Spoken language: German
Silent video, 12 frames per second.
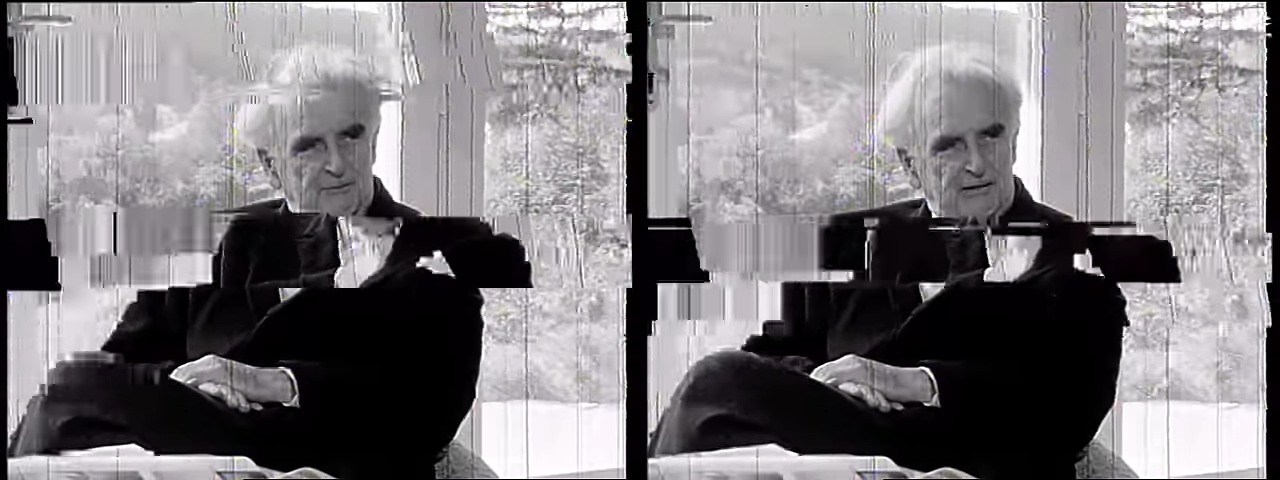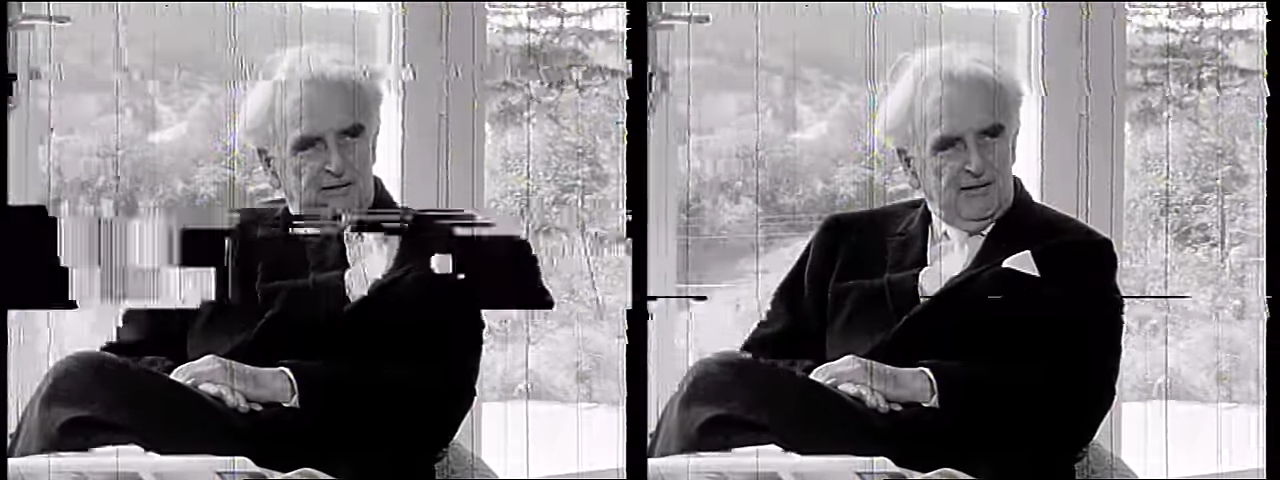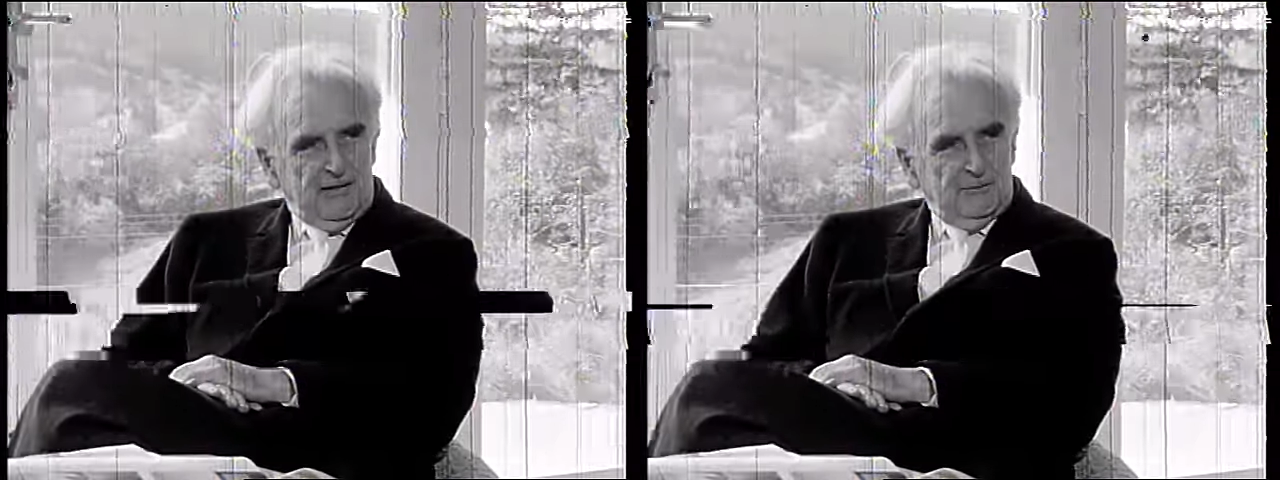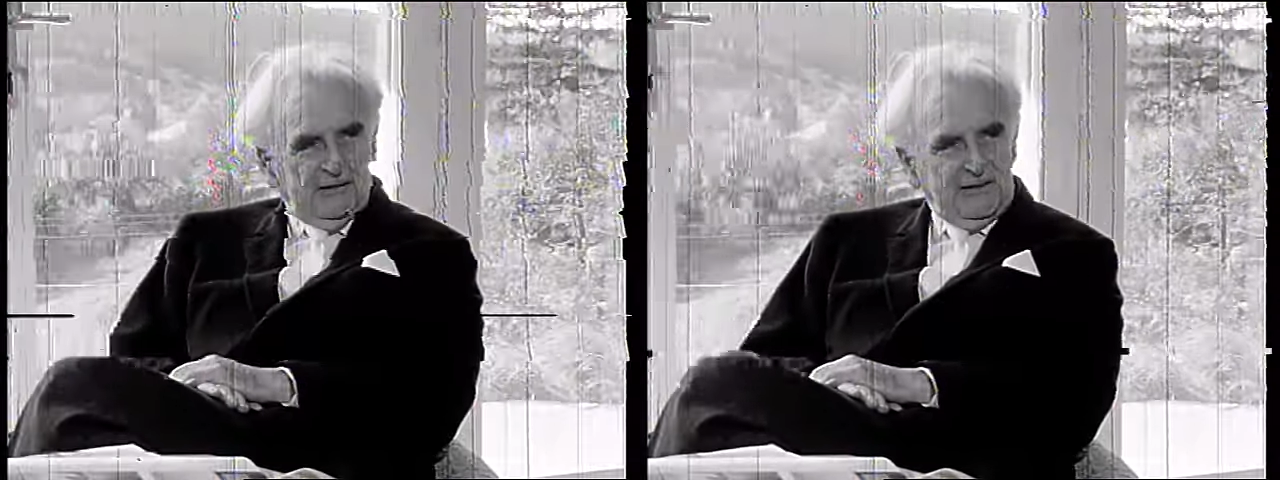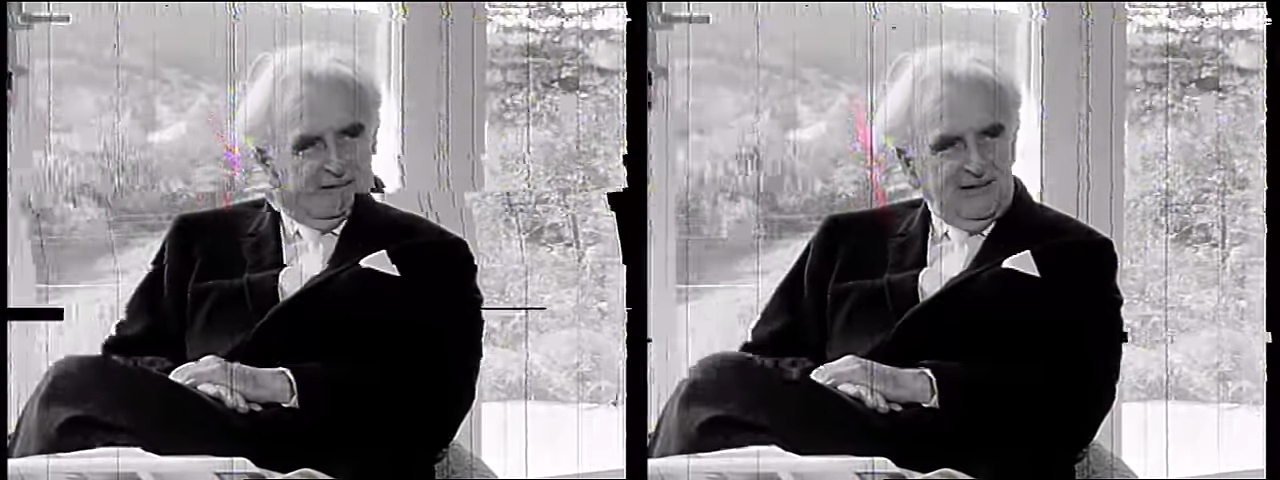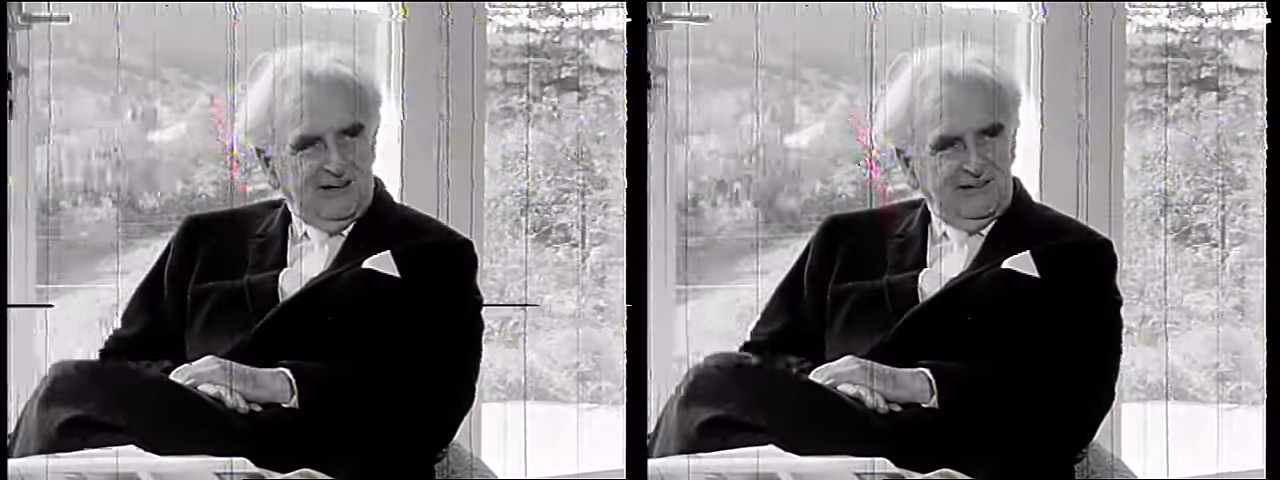wie ein
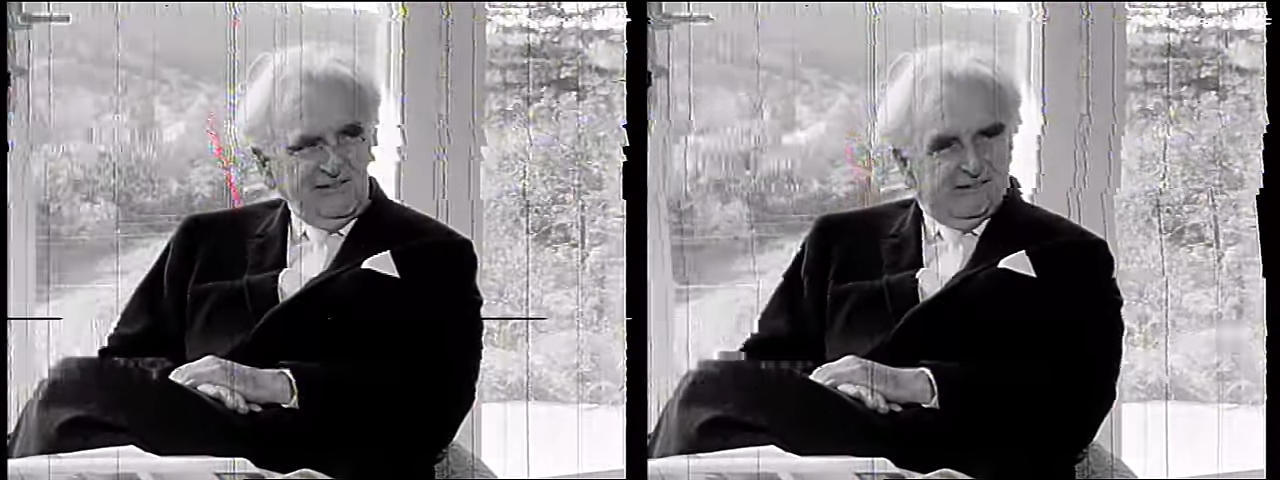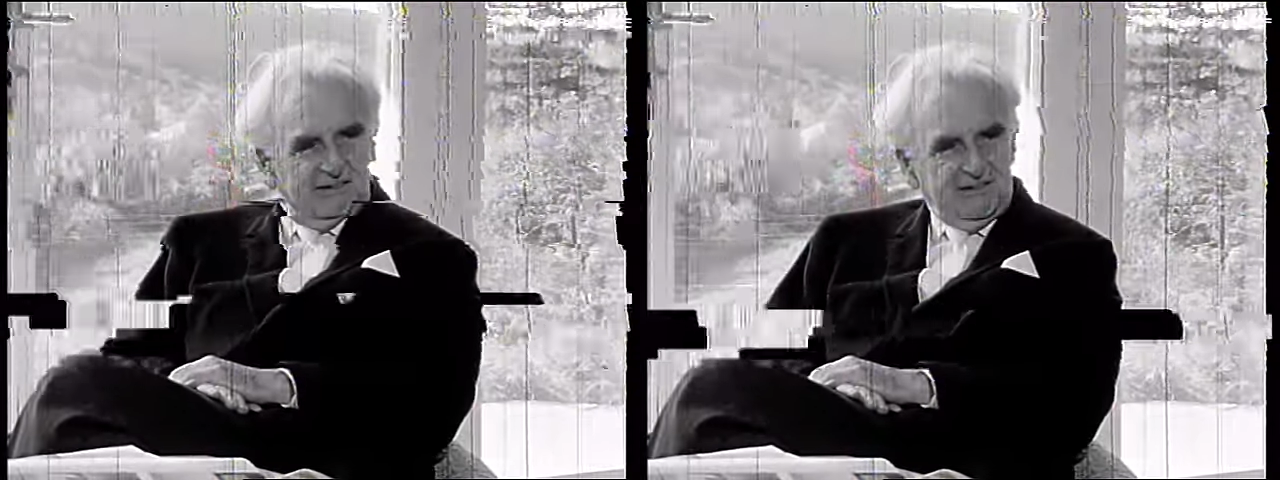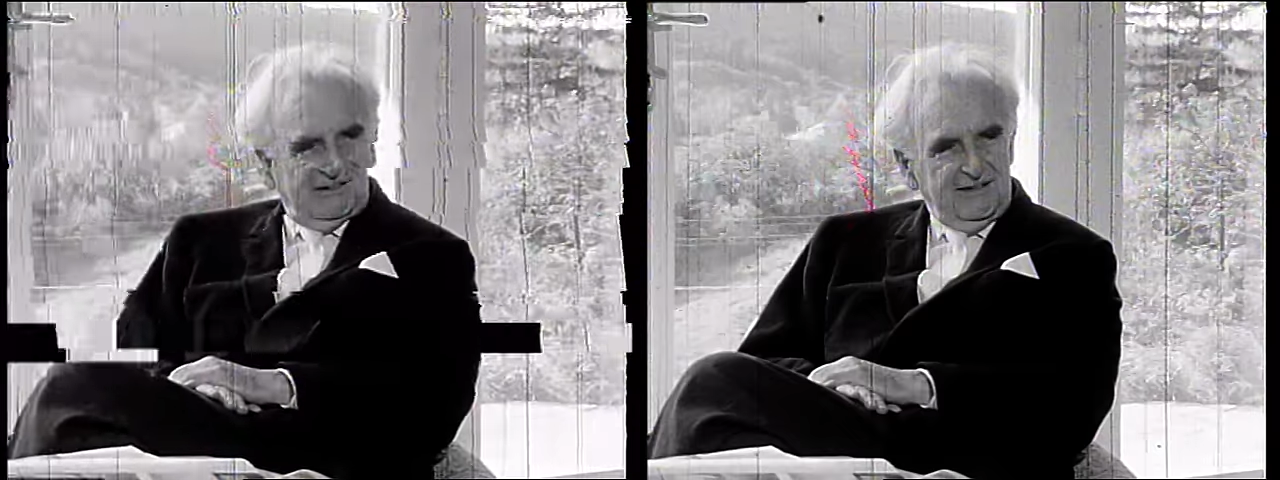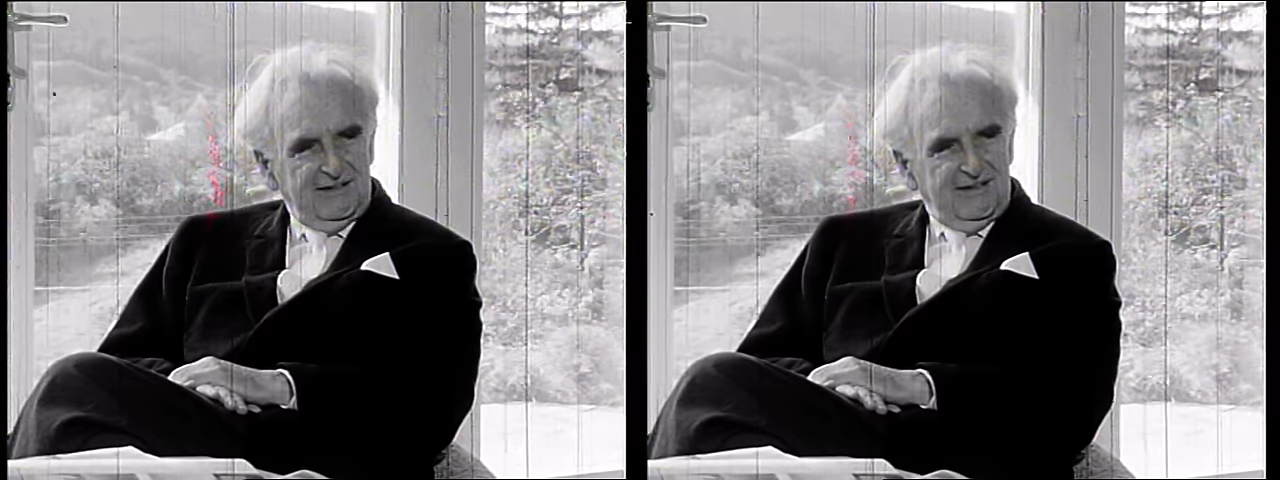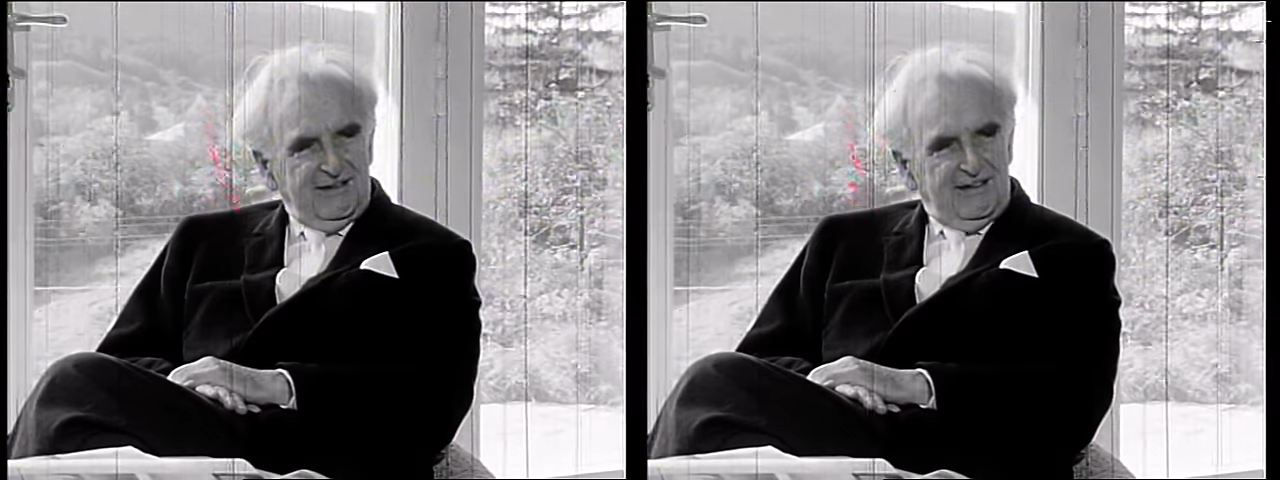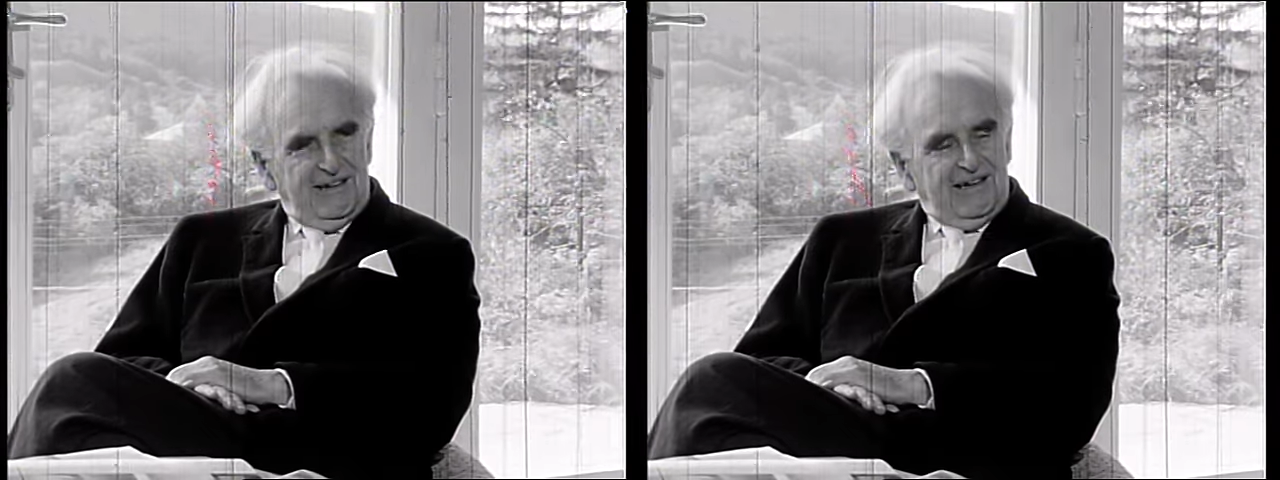amerikanischer
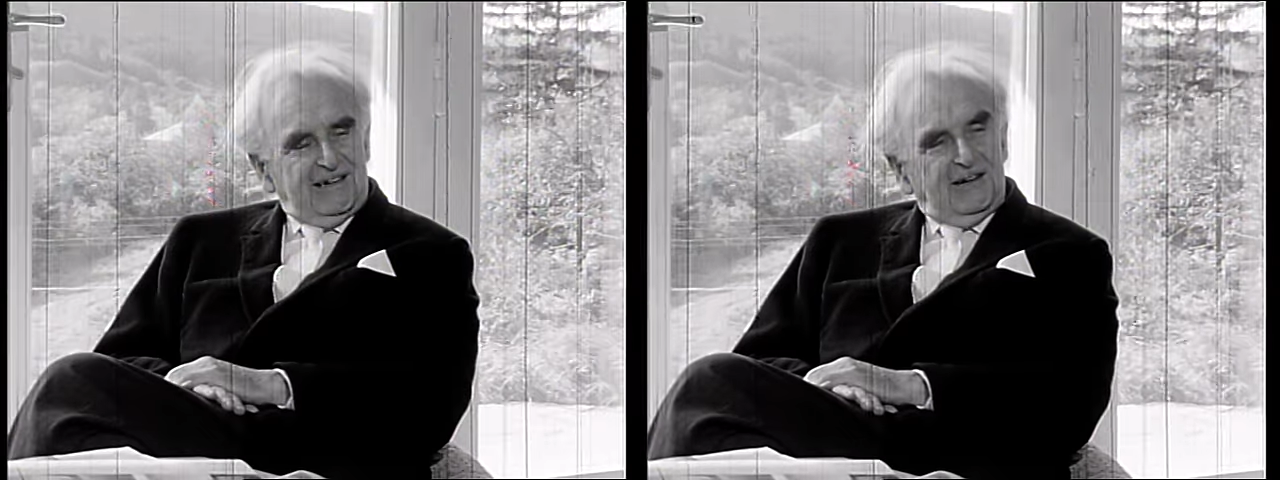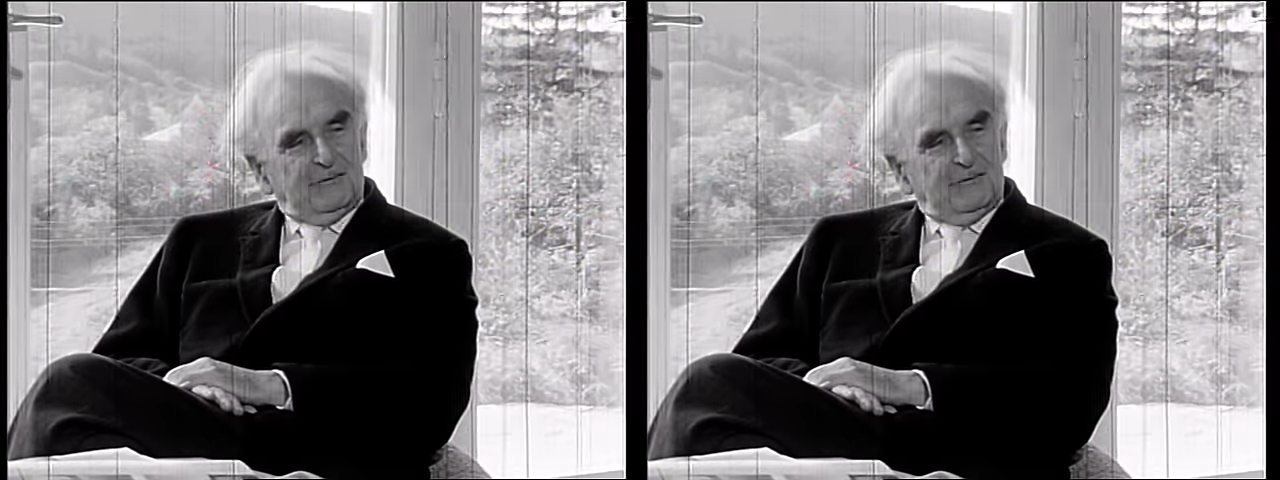ein